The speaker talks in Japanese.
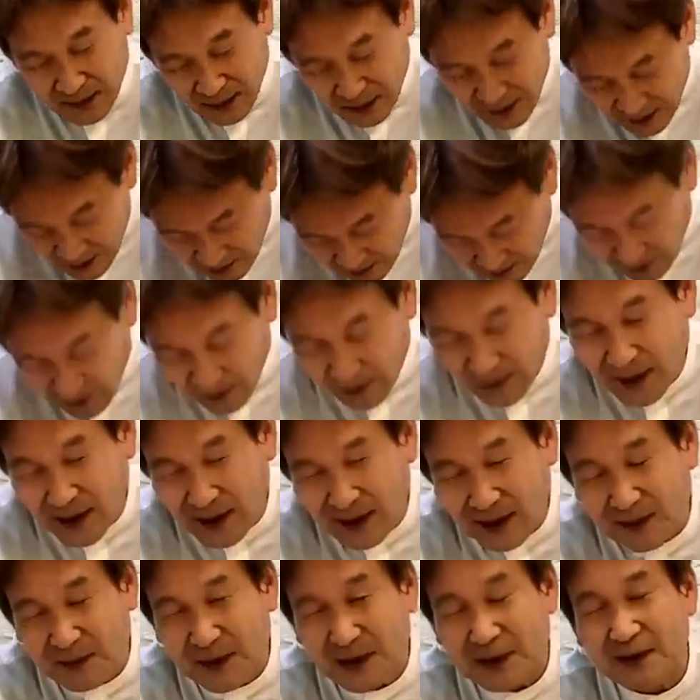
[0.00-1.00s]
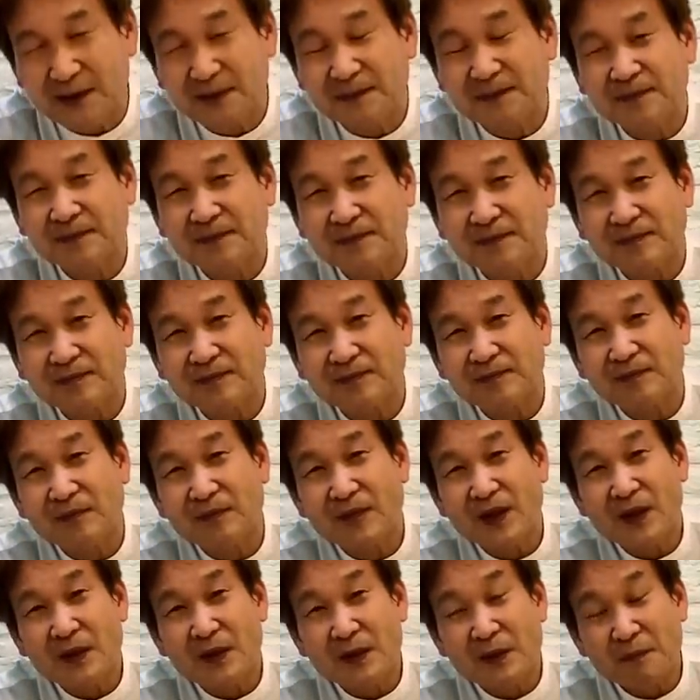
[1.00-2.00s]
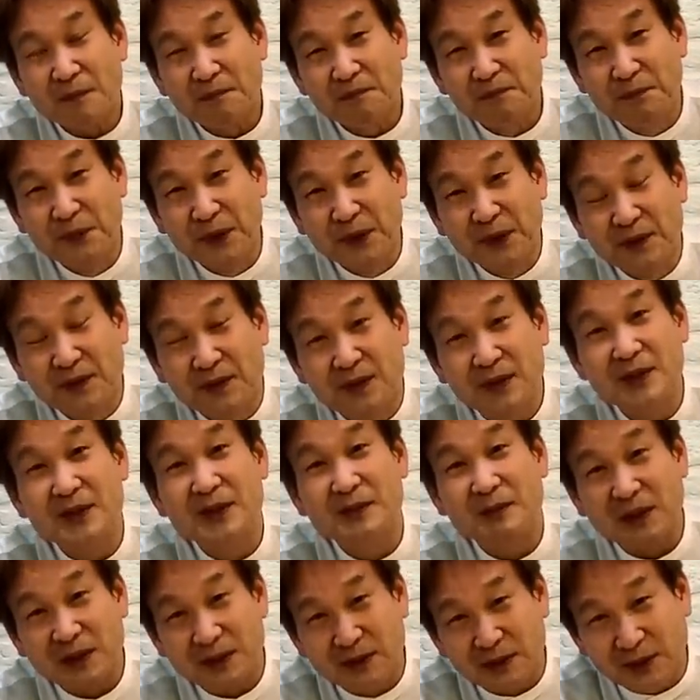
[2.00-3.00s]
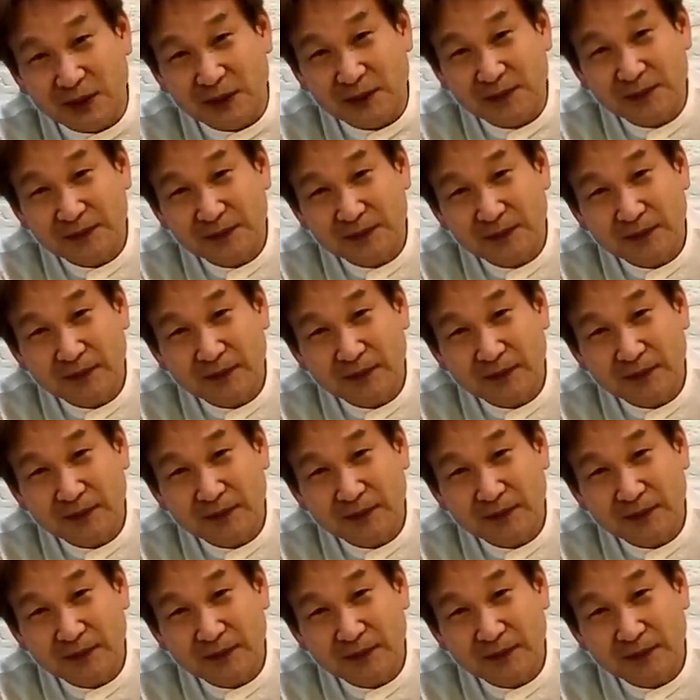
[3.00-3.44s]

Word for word: ごいことになってます。びっくりしますよ。